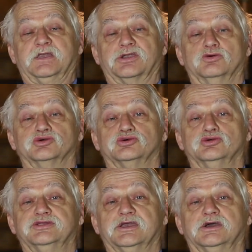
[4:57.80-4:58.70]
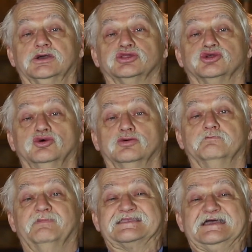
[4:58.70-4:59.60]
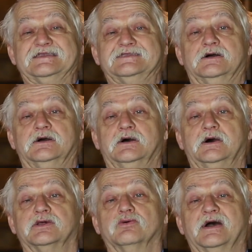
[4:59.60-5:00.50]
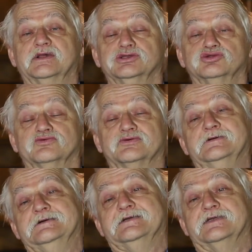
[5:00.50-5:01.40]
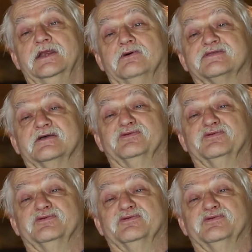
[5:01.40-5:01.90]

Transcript: taki ośrodek do badania araukarytów. Ja nawet